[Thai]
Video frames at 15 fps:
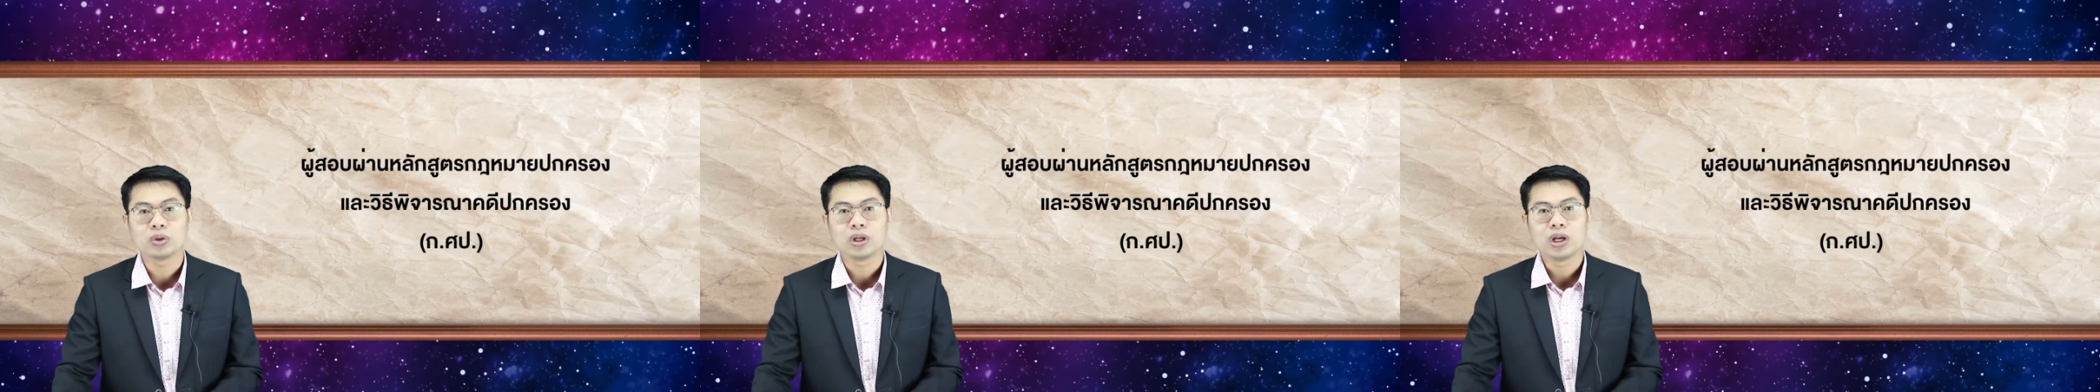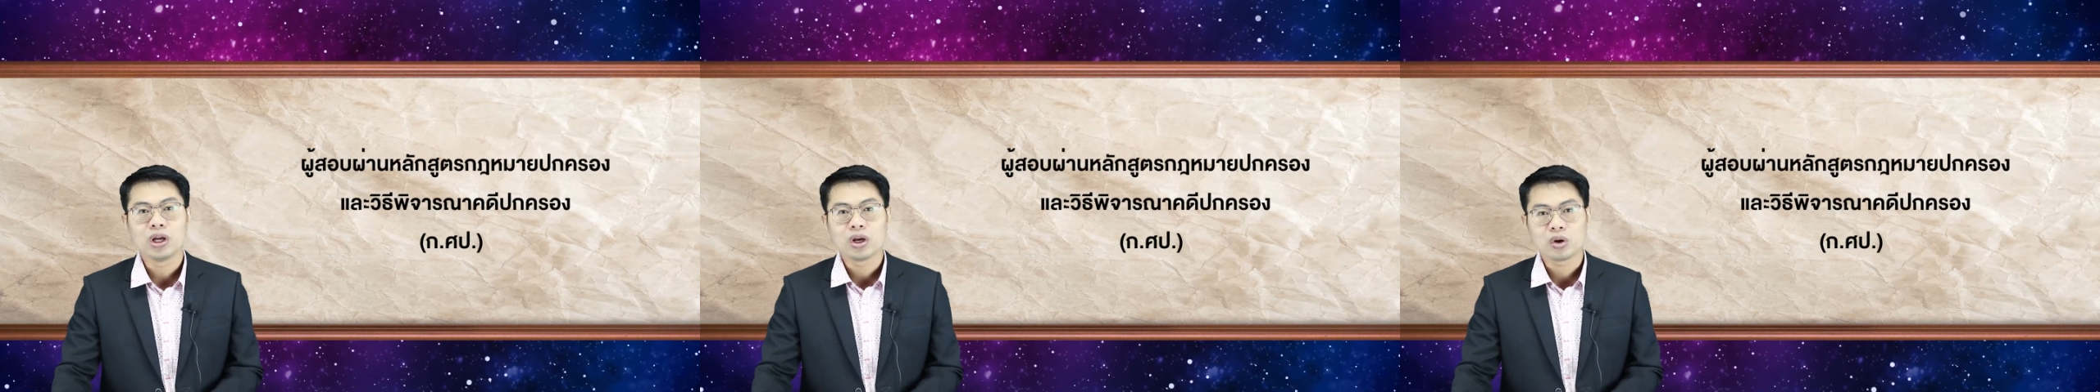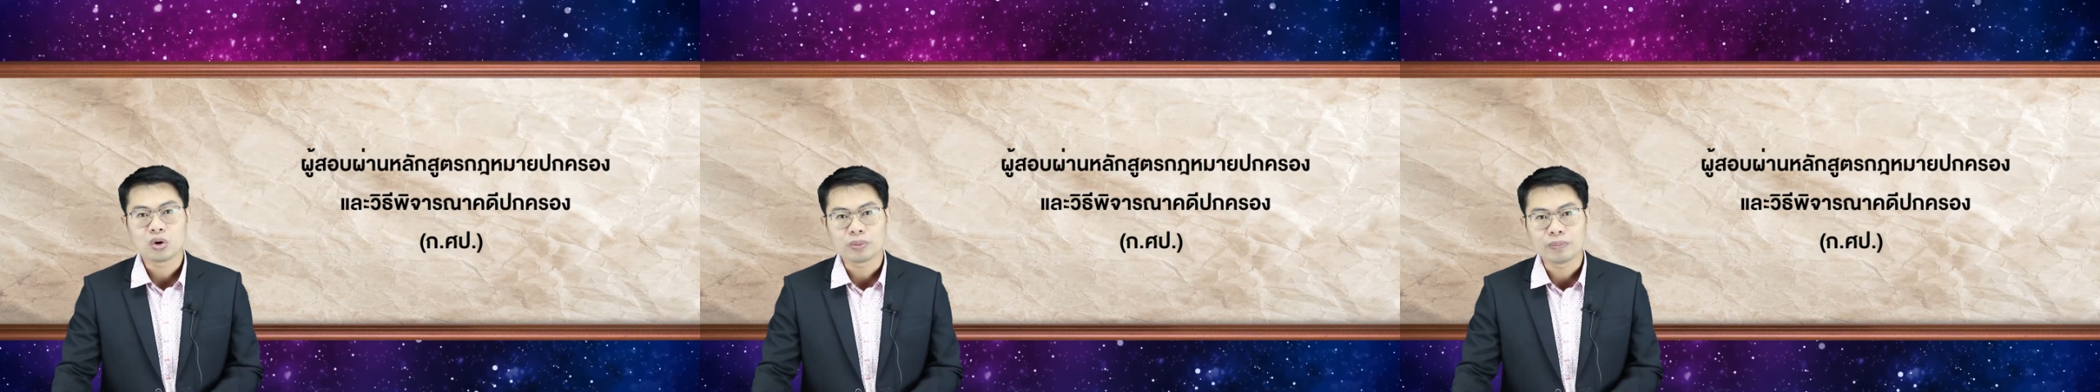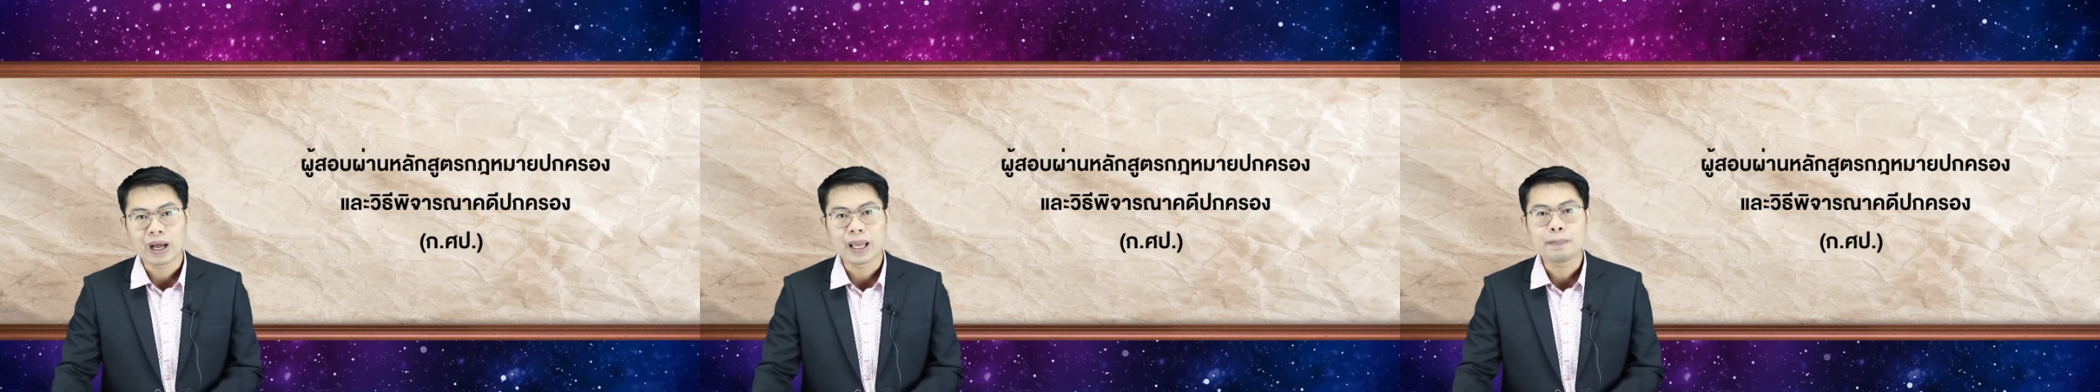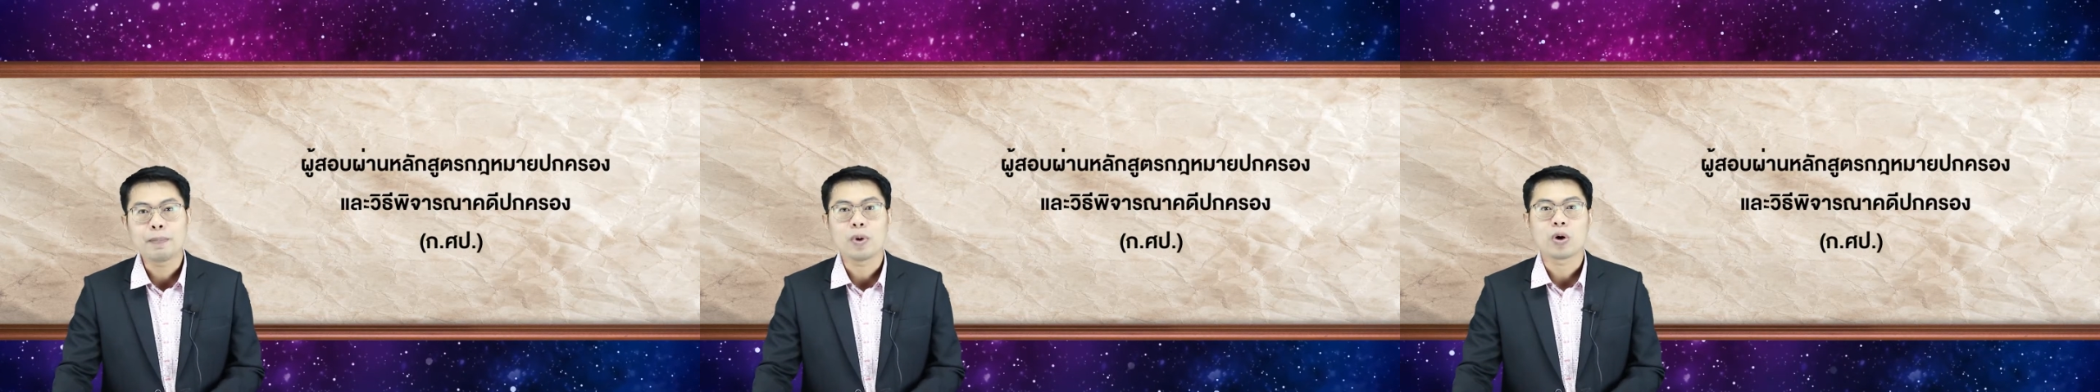ร กฎห
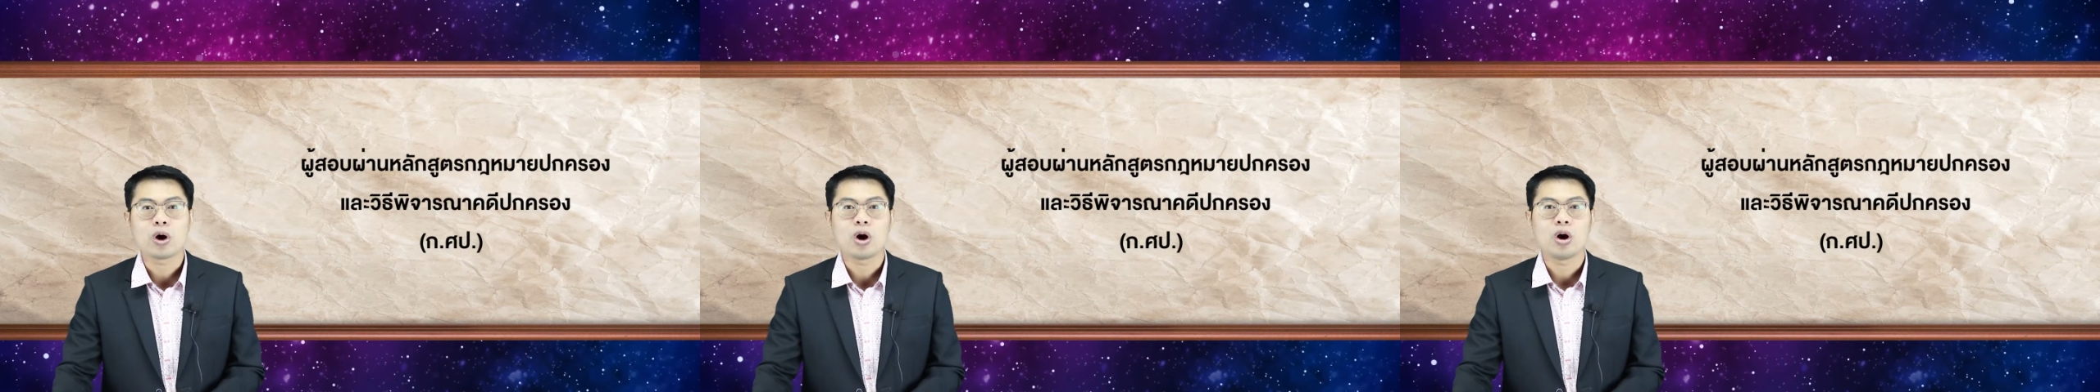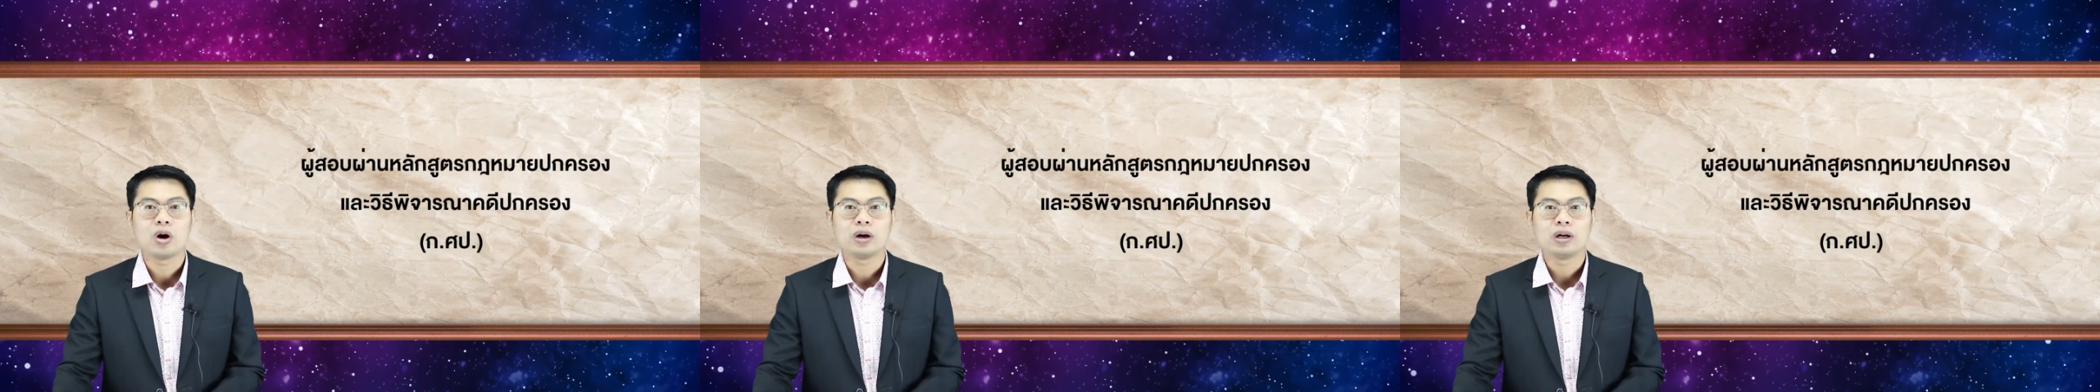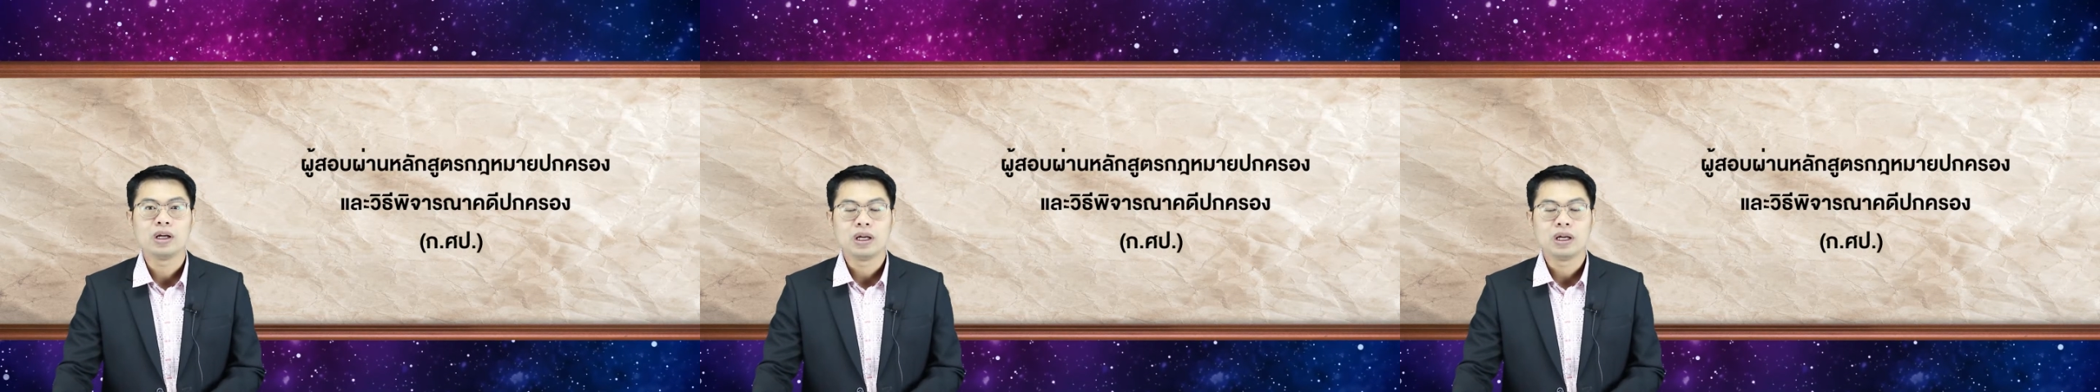มายปกครอง